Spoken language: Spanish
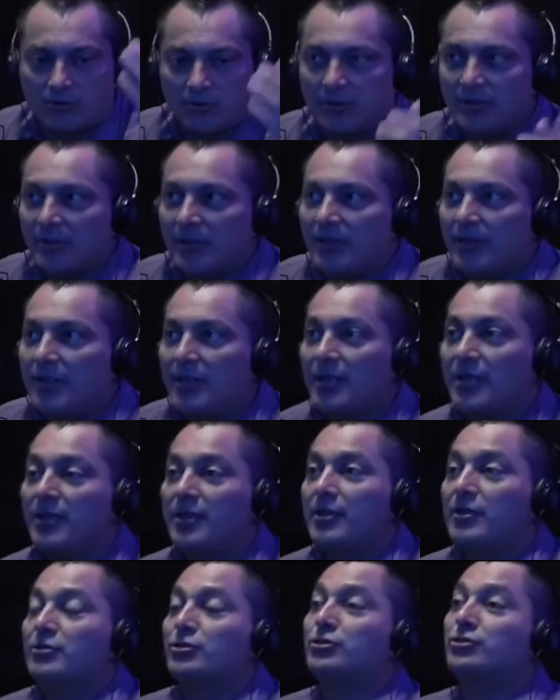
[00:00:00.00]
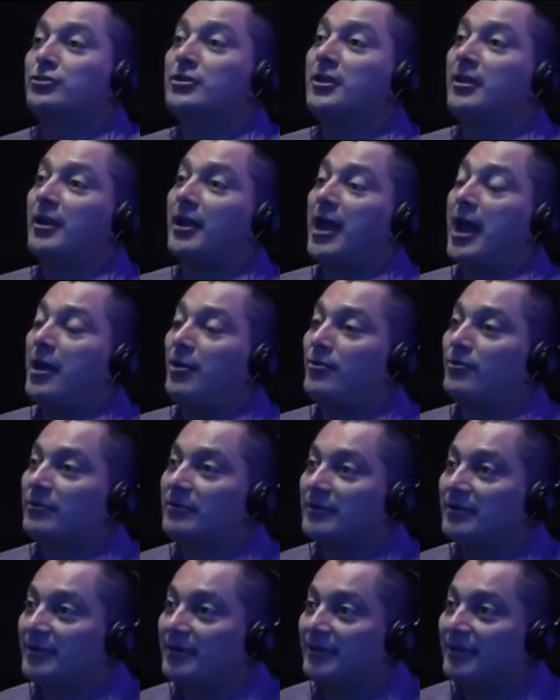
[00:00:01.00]
Te puedes lastimar la muñeca. Sí,
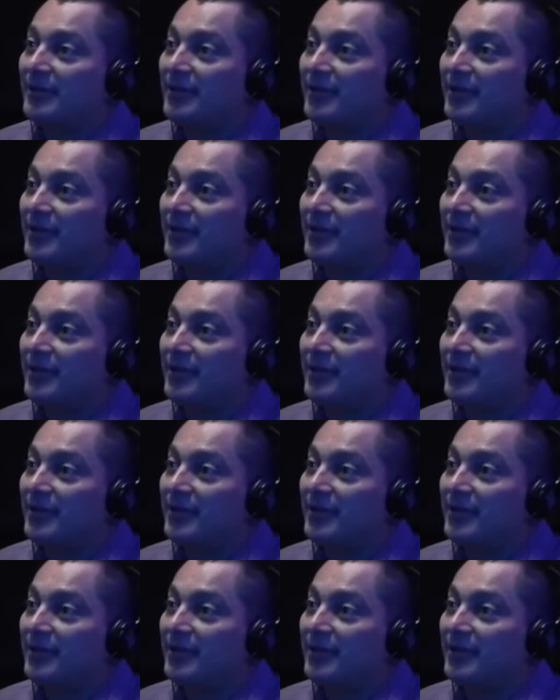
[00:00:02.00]
claro.